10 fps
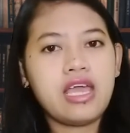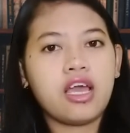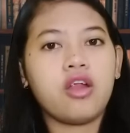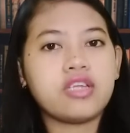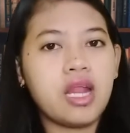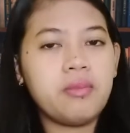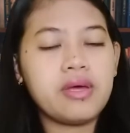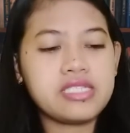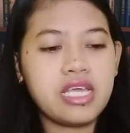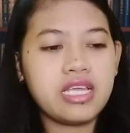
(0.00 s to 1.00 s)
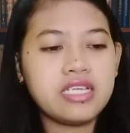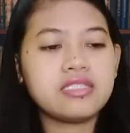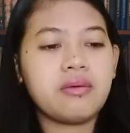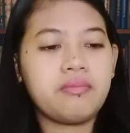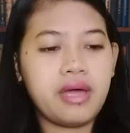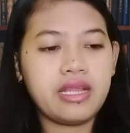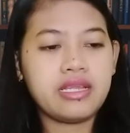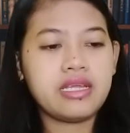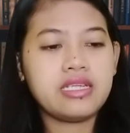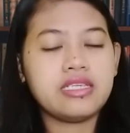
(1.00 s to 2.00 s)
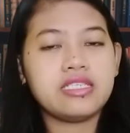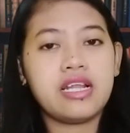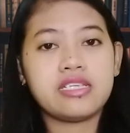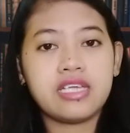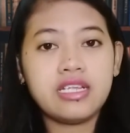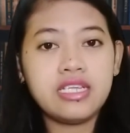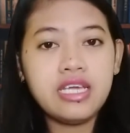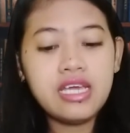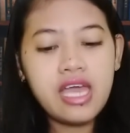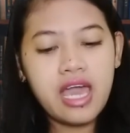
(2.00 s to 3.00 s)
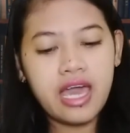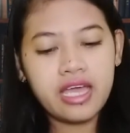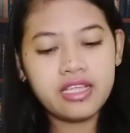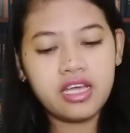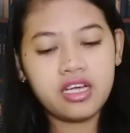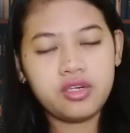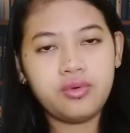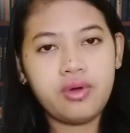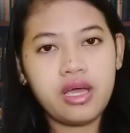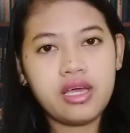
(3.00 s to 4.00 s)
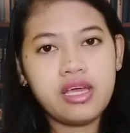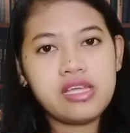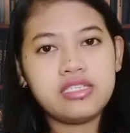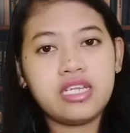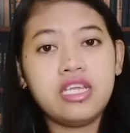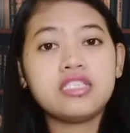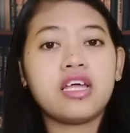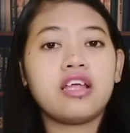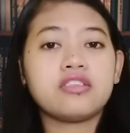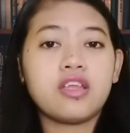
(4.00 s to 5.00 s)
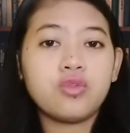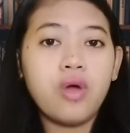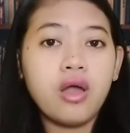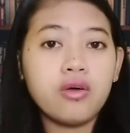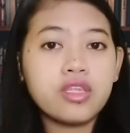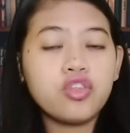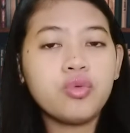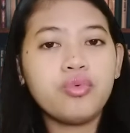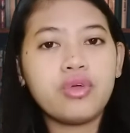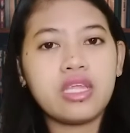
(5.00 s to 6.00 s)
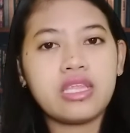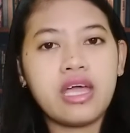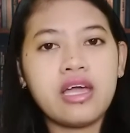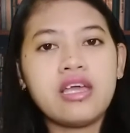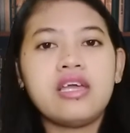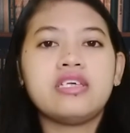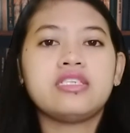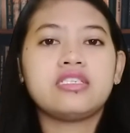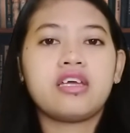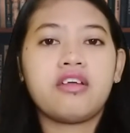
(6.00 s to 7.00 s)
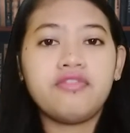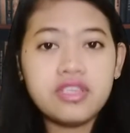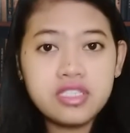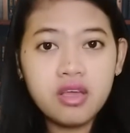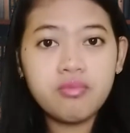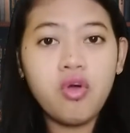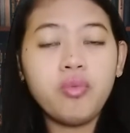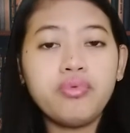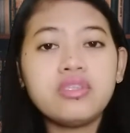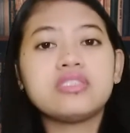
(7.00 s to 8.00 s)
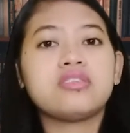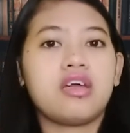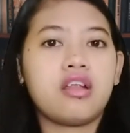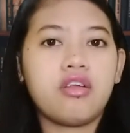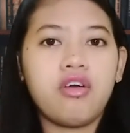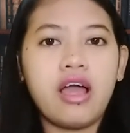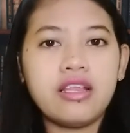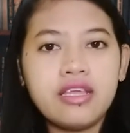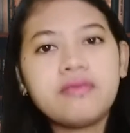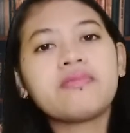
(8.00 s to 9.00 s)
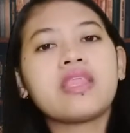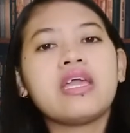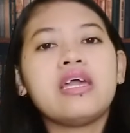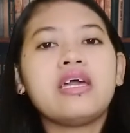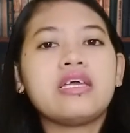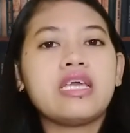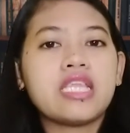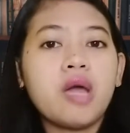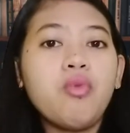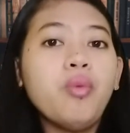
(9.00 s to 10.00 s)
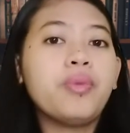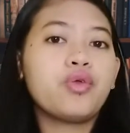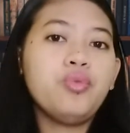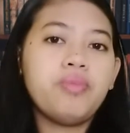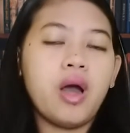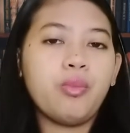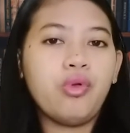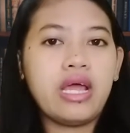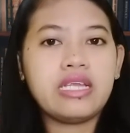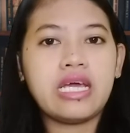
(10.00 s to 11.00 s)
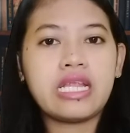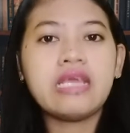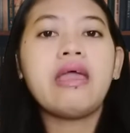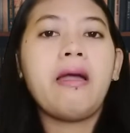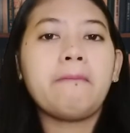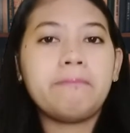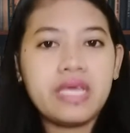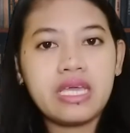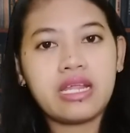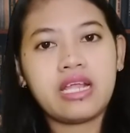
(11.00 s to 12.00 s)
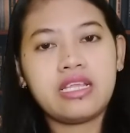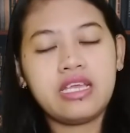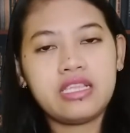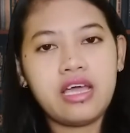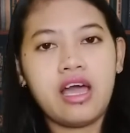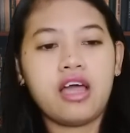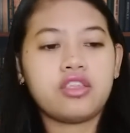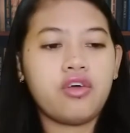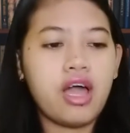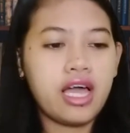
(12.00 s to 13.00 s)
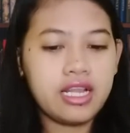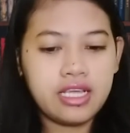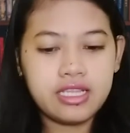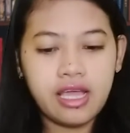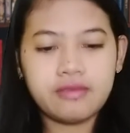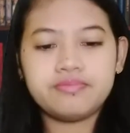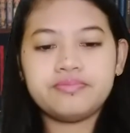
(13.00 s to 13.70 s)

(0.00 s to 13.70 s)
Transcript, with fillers: Kalau dalam bahasa Inggris mind dijelaskan di ayat yang kedua. Jadi salah satu anggota tubuh kita secara fisik maupun secara rohani kita mau berubah mulai dari pikiran kita atau akal kita.